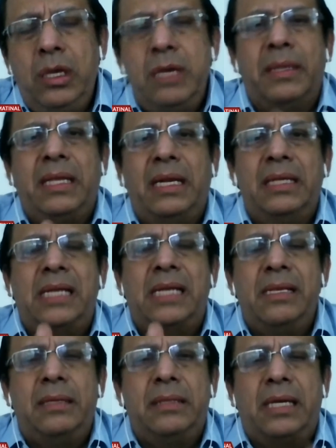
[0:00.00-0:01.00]
va a tener,
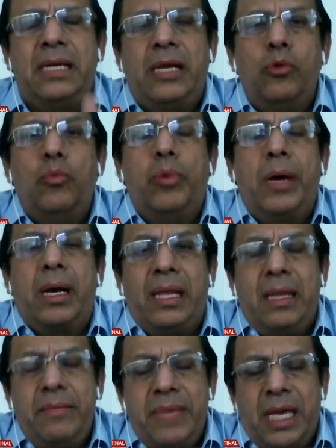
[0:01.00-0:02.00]
que tener un buen
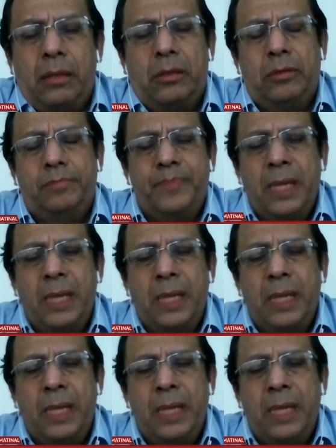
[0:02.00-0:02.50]
rendimiento.